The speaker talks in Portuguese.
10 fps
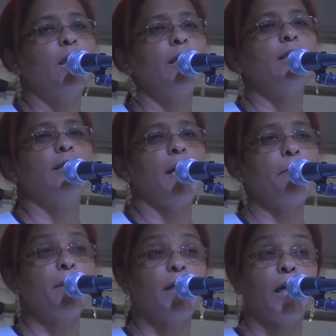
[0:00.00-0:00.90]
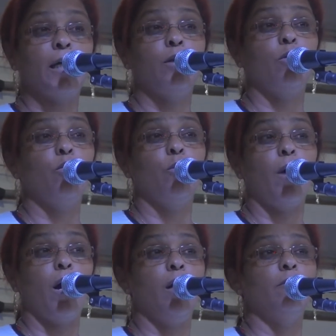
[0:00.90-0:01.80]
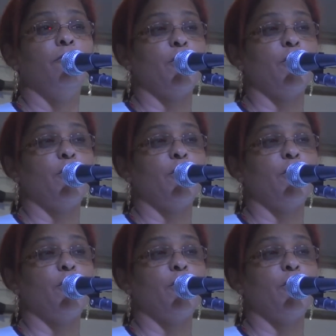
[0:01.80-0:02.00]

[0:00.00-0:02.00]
que sempre está aqui todo ano,